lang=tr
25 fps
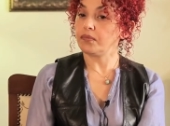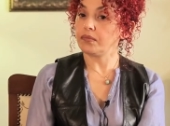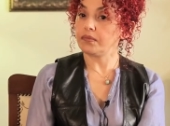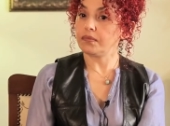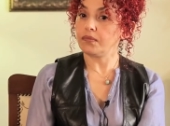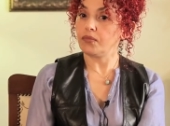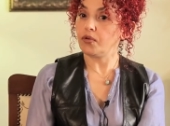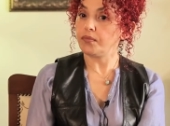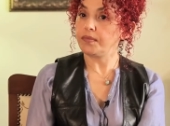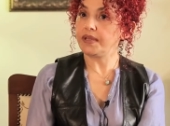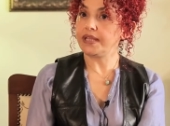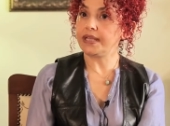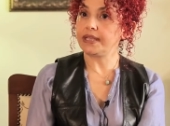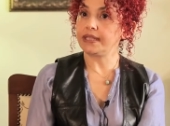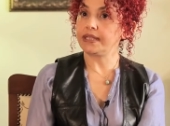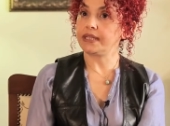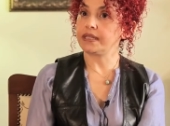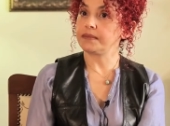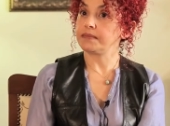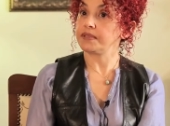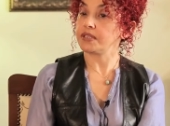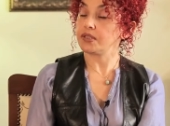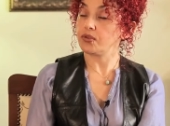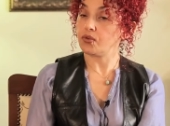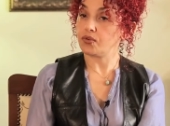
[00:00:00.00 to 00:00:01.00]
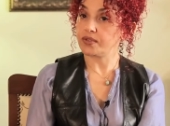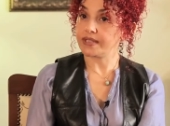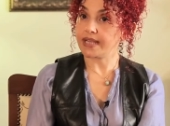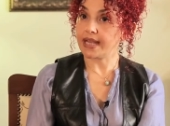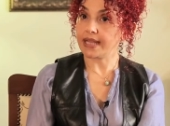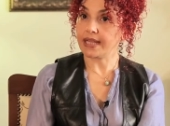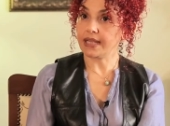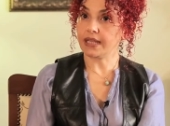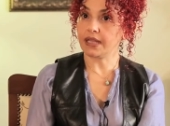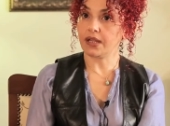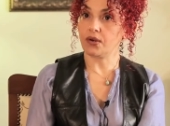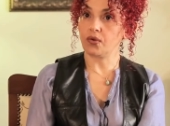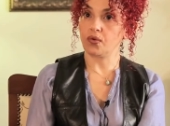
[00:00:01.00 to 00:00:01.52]
Mobilyalarımızın
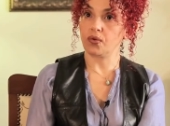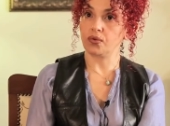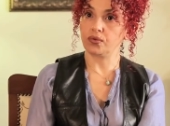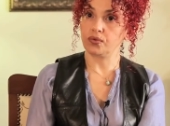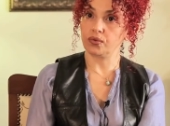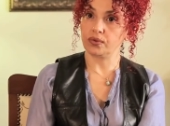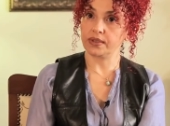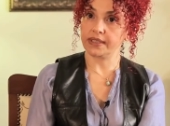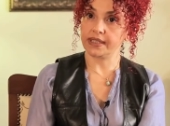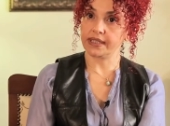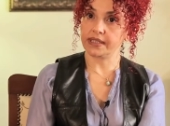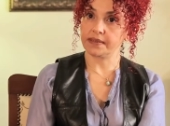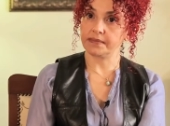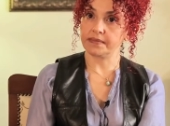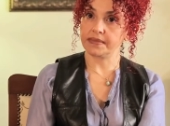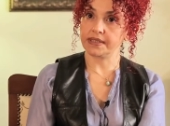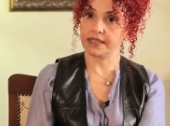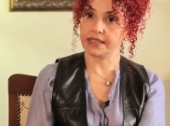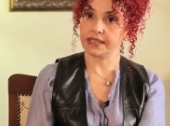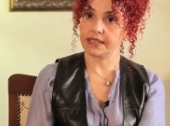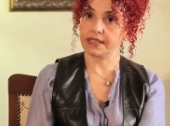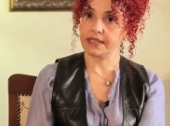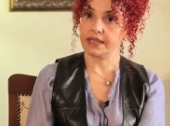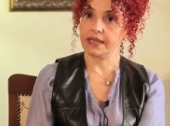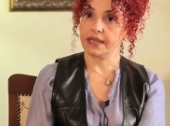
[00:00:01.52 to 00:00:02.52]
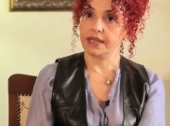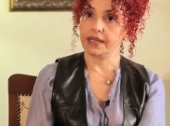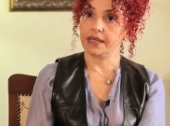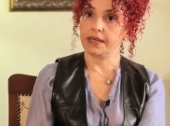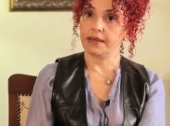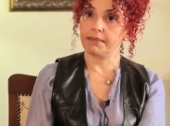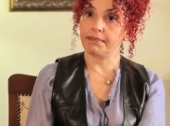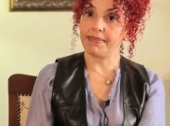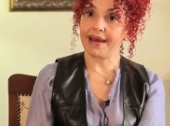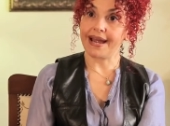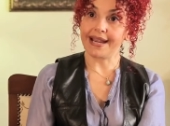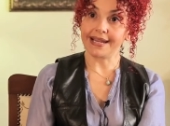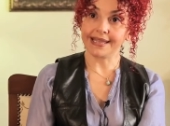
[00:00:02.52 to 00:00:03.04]
özellikle koltuklarımızın
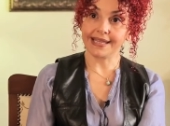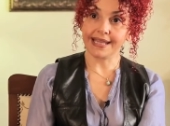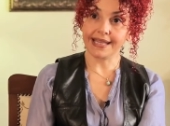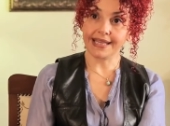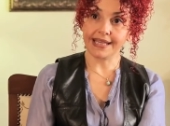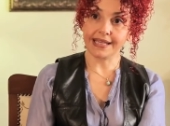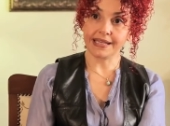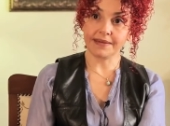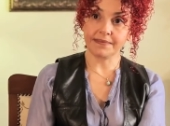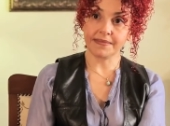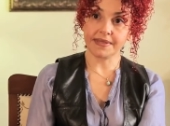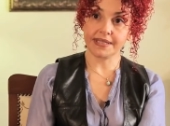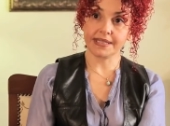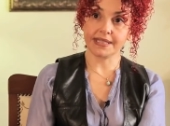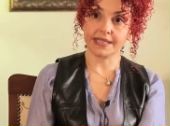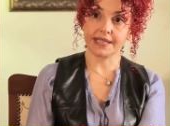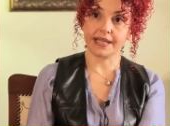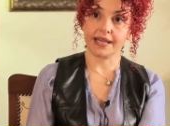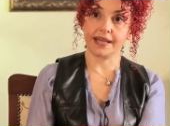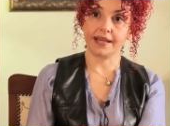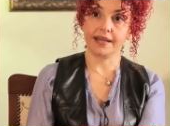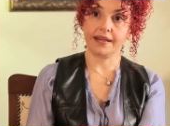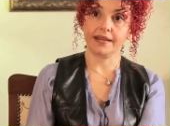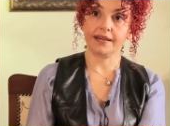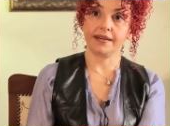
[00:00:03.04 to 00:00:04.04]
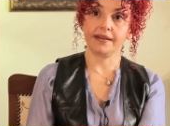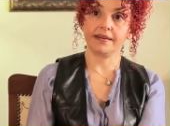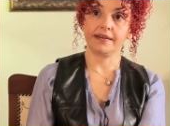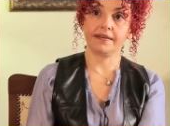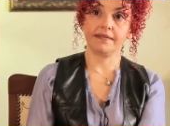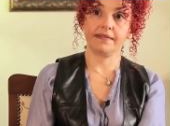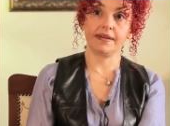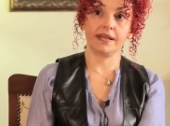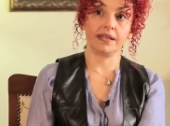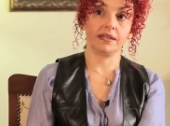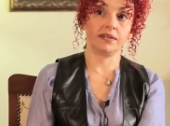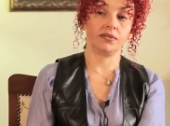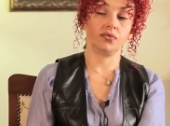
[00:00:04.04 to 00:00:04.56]
perdelerimizle
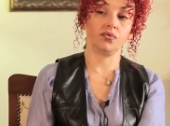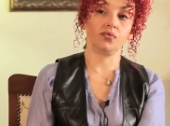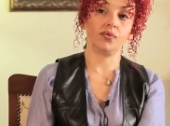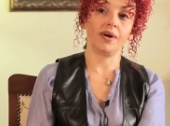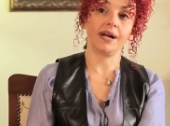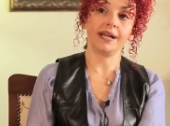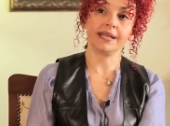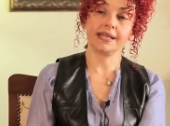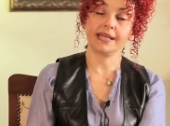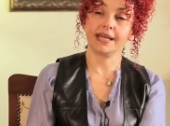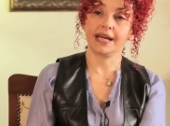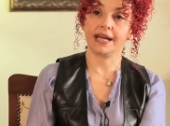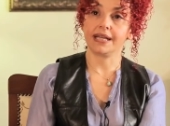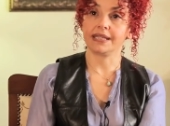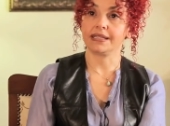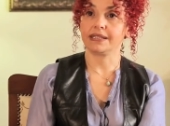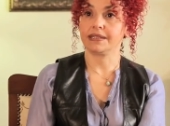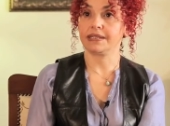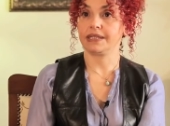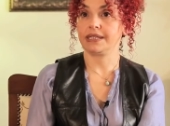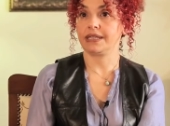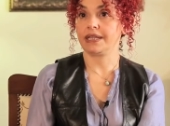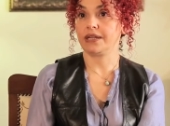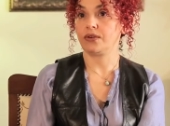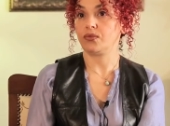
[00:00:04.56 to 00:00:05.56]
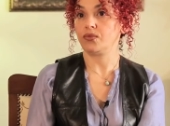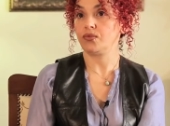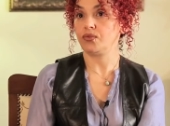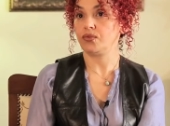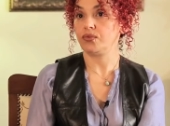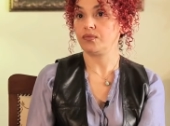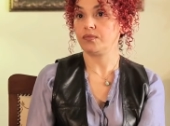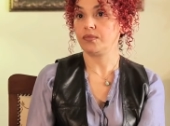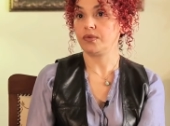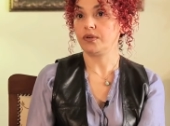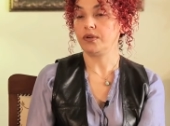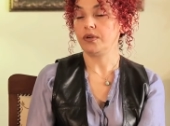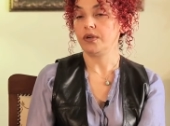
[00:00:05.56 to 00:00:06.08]
ve duvar kağıdıyla
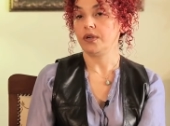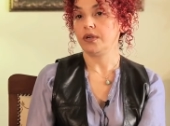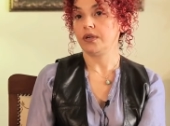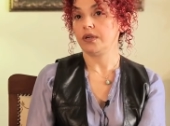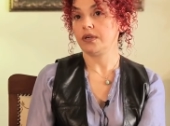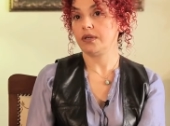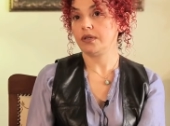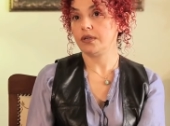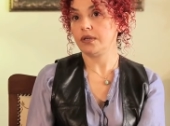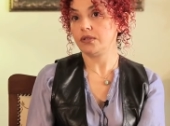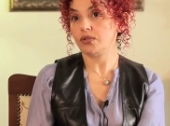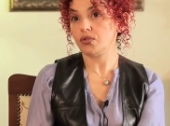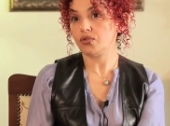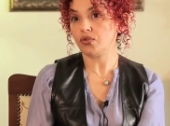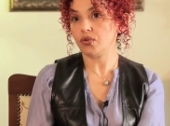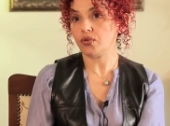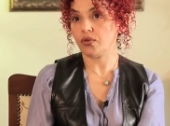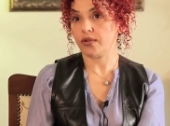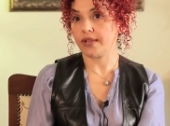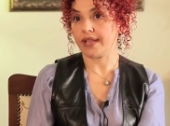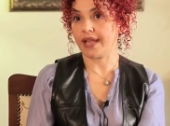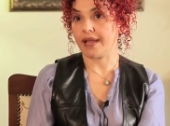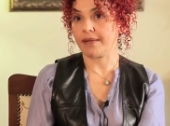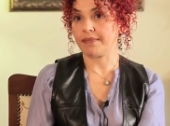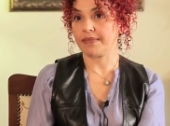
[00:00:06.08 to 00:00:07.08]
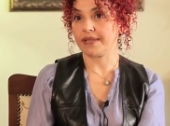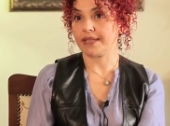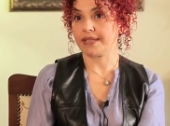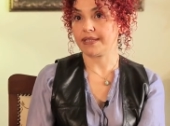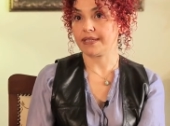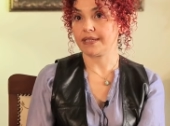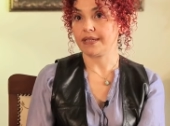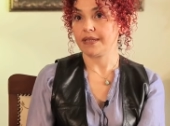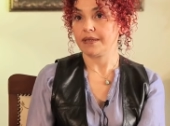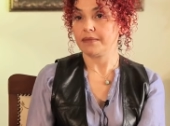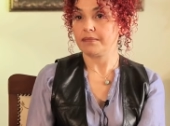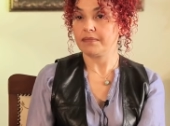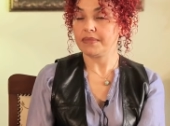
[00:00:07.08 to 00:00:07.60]
uyumu çok
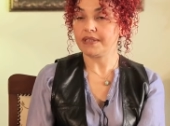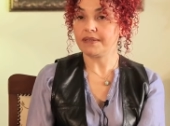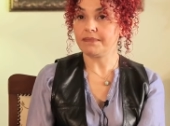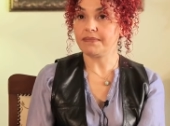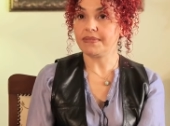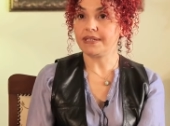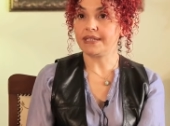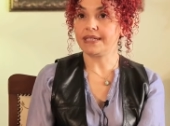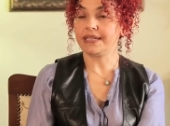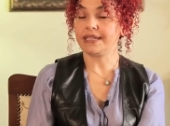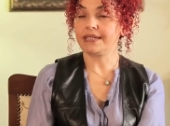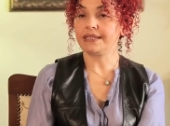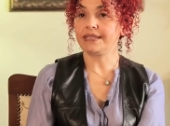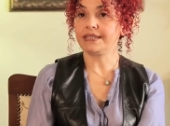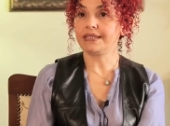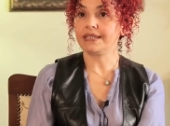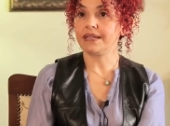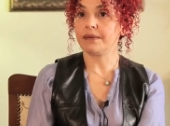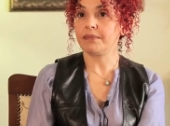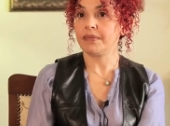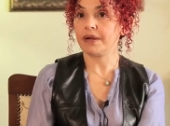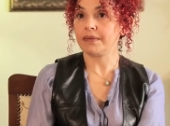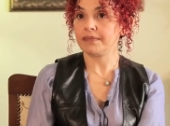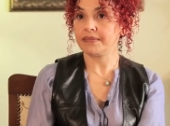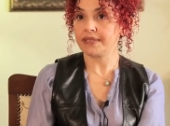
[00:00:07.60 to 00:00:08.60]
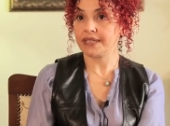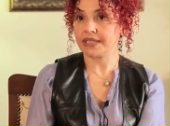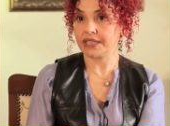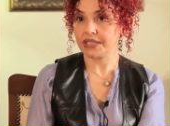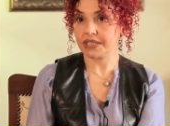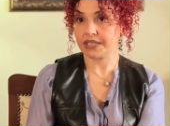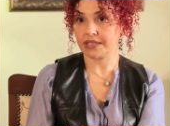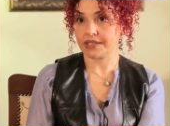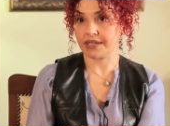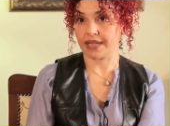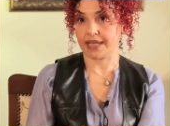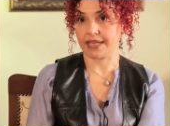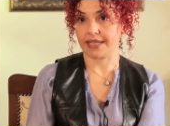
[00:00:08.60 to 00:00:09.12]
önemlidir. Birbirlerini
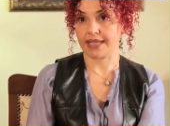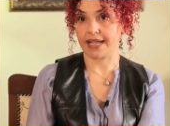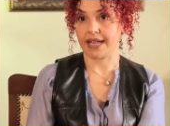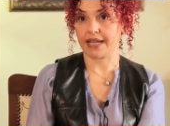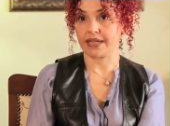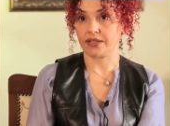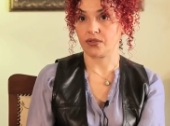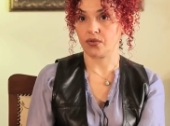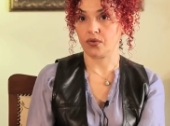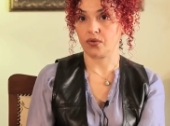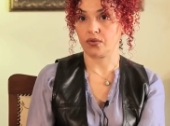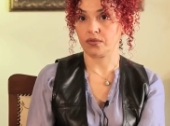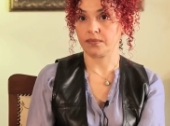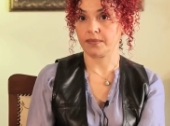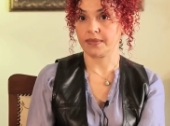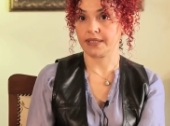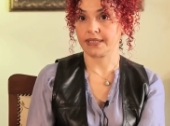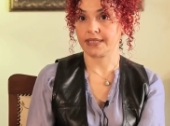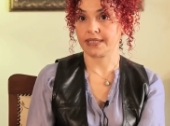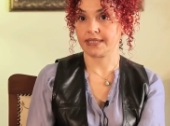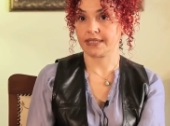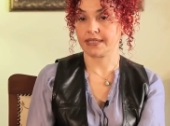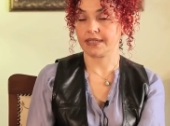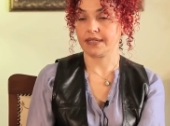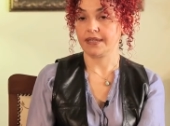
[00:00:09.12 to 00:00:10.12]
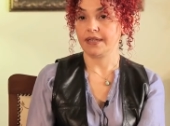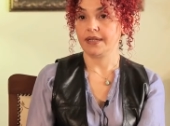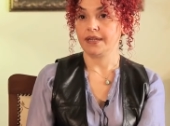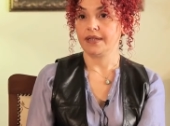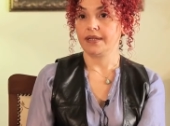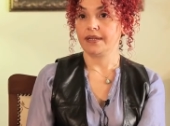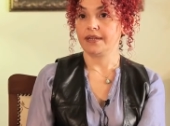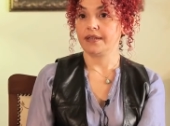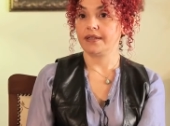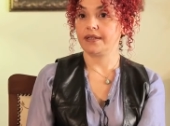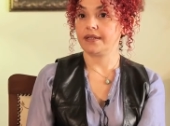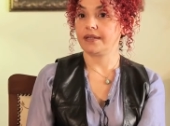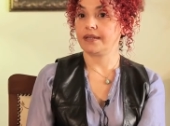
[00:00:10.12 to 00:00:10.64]
tamamlayıcı renklerde olması,
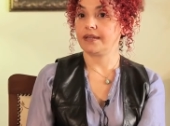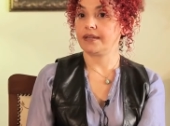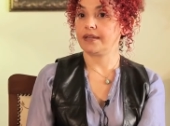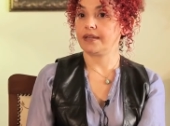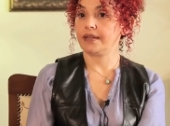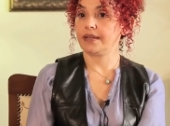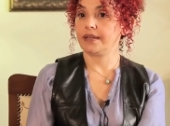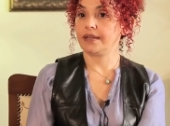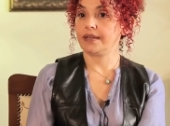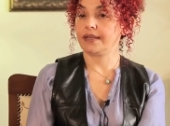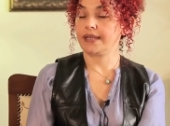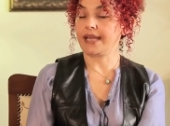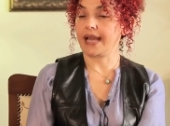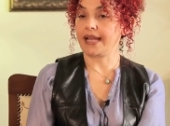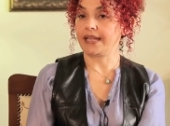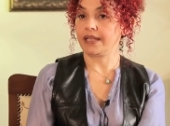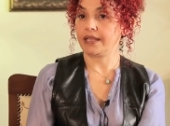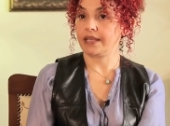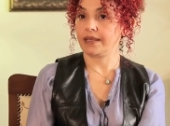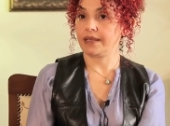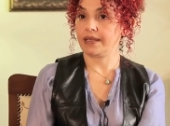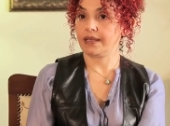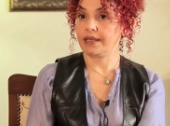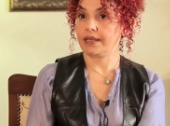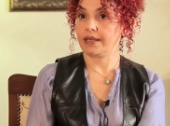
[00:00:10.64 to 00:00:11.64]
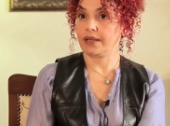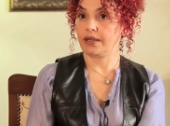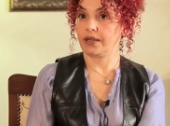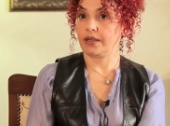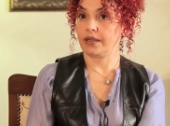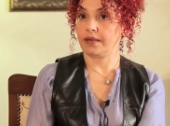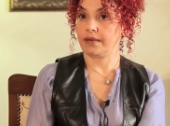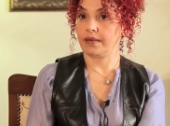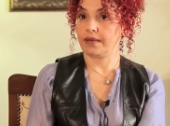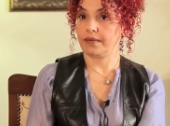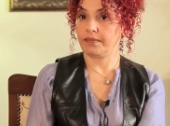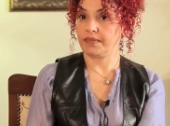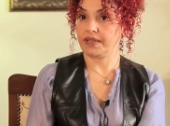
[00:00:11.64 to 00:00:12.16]
yani
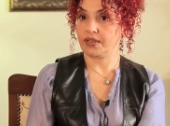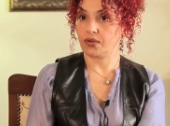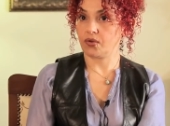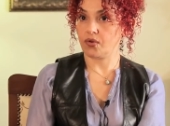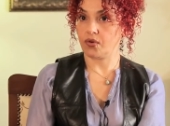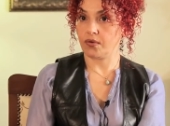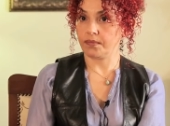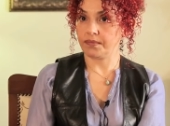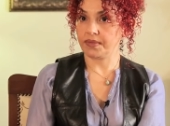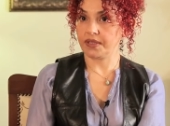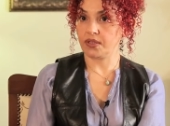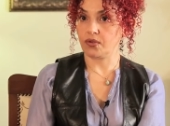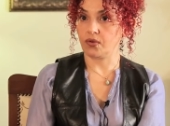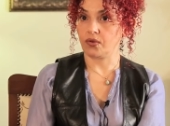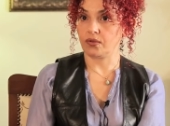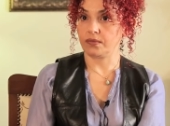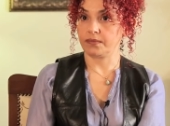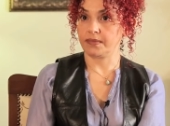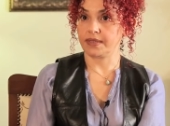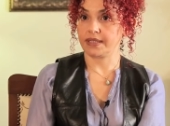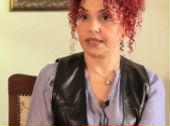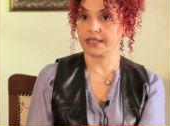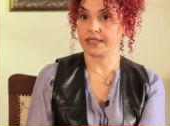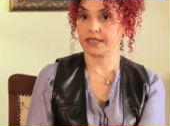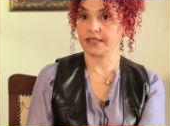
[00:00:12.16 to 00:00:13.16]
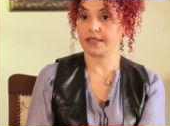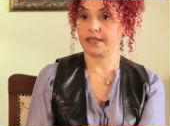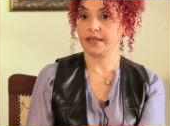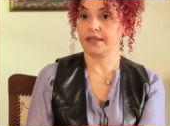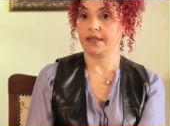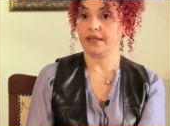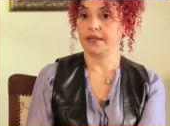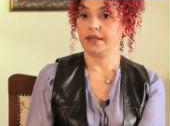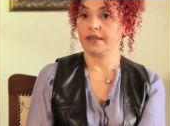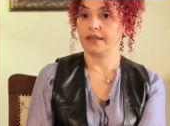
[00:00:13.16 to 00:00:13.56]
e, bir kombin olması